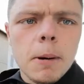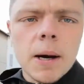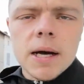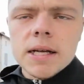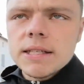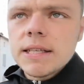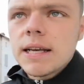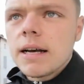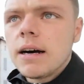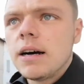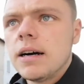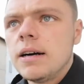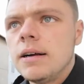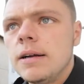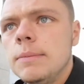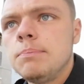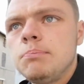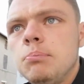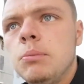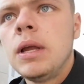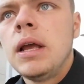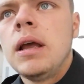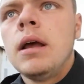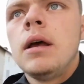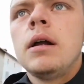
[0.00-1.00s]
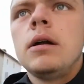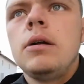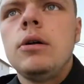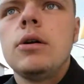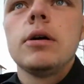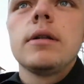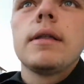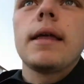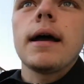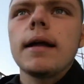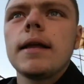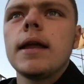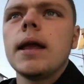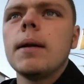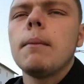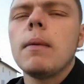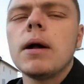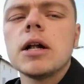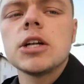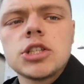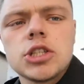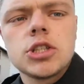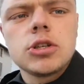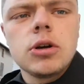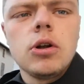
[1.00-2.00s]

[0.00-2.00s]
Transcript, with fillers: par ça, le dernier match